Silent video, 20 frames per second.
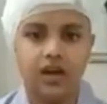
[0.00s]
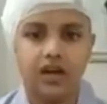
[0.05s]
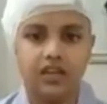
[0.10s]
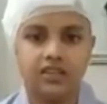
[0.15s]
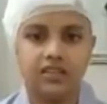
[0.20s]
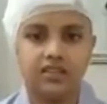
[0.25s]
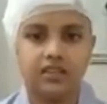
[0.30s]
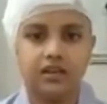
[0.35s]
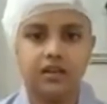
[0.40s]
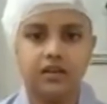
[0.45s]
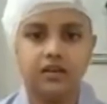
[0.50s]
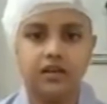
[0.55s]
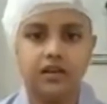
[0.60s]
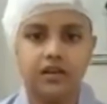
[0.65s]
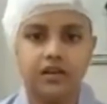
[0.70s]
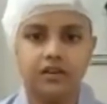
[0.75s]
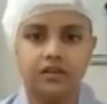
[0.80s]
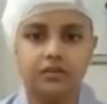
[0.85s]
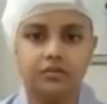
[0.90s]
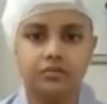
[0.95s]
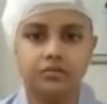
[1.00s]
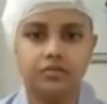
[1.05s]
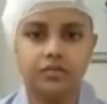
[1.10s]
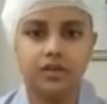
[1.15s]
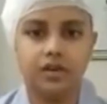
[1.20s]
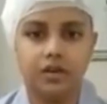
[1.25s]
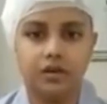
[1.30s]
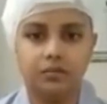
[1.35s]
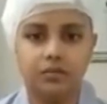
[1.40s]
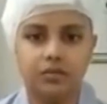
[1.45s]
अस्सलाम
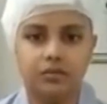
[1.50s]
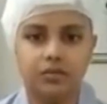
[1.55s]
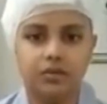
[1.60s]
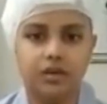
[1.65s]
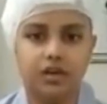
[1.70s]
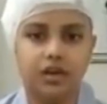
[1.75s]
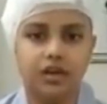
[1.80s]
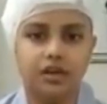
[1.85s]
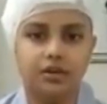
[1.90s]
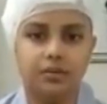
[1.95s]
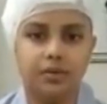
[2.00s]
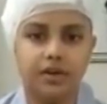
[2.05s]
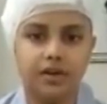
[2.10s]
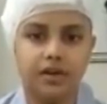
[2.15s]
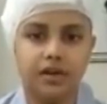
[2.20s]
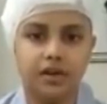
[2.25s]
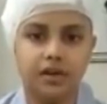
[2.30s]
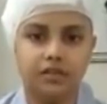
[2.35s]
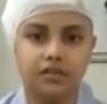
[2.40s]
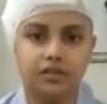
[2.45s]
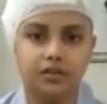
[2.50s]
रहमतुल्लाहि वरक